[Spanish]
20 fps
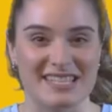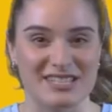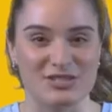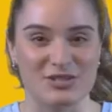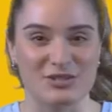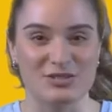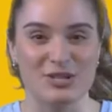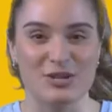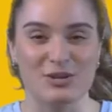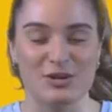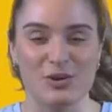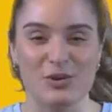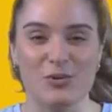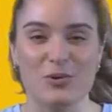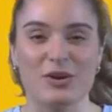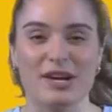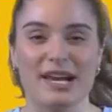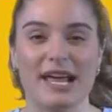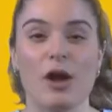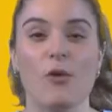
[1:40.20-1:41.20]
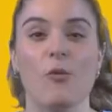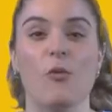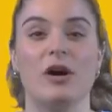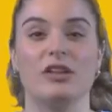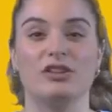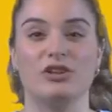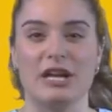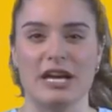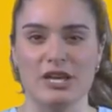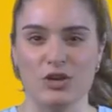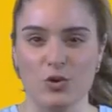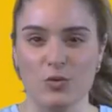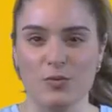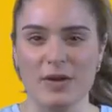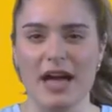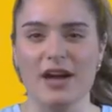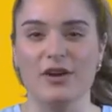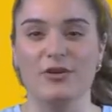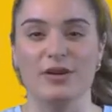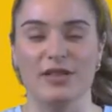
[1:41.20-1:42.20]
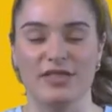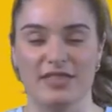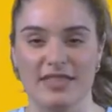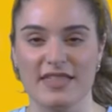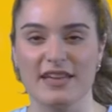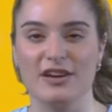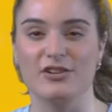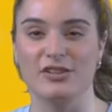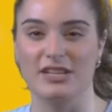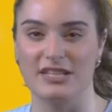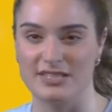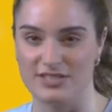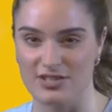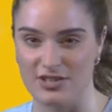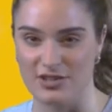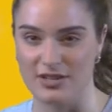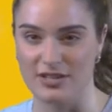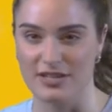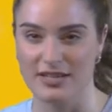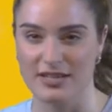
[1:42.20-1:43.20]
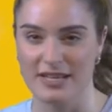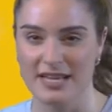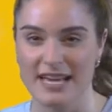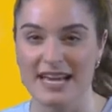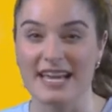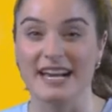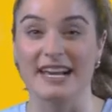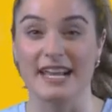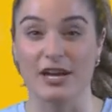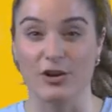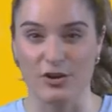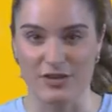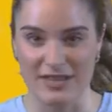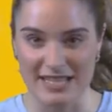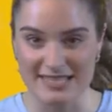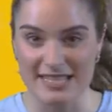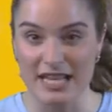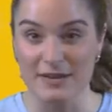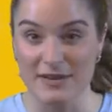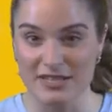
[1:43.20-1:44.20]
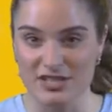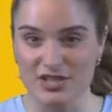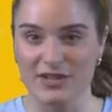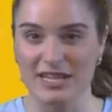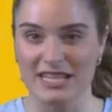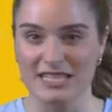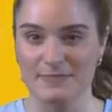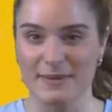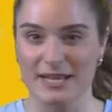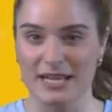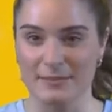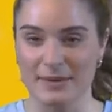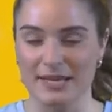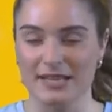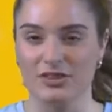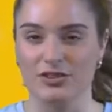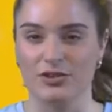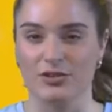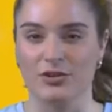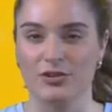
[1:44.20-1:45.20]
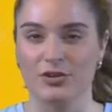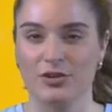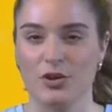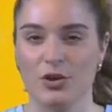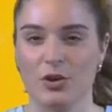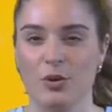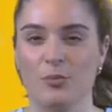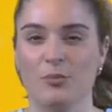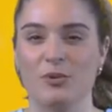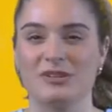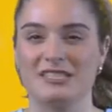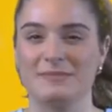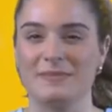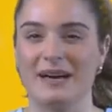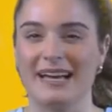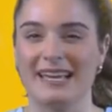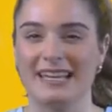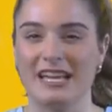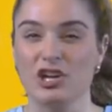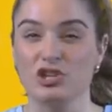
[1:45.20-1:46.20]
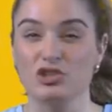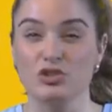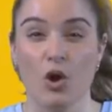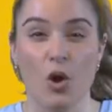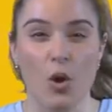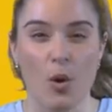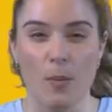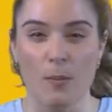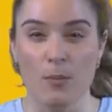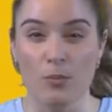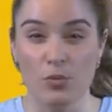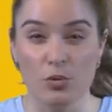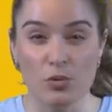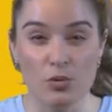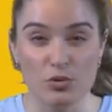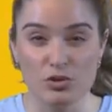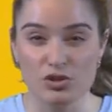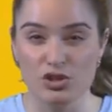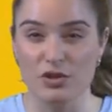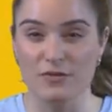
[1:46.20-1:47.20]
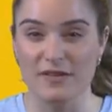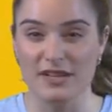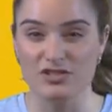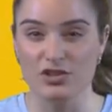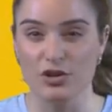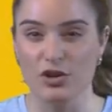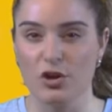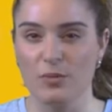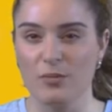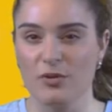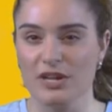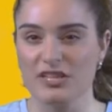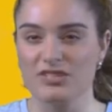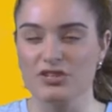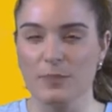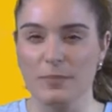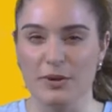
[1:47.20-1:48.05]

esto es lo que ocurre cuando la lluvia coincide con el sol. ¿Recordáis el vaso del experimento? Pues imaginaos muchos vasos como esos,